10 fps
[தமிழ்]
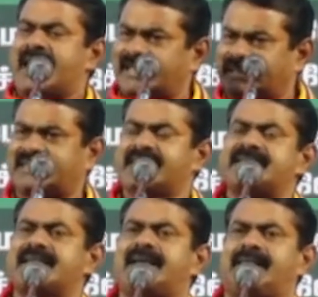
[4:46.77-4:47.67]
நடத்திய
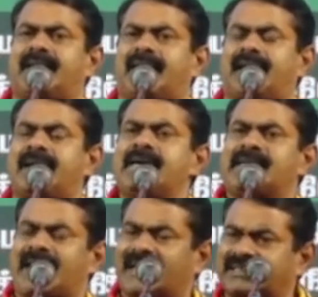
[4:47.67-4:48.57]
ஜெயலலிதா
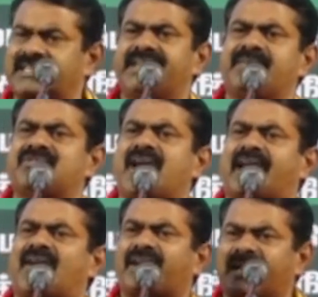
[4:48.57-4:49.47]
நடத்திய
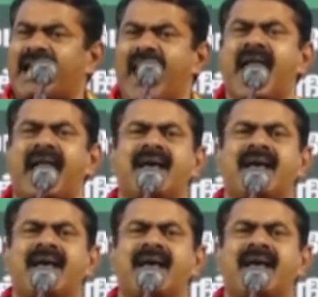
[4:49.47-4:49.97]
எம்ஜிஆர் அவர்களே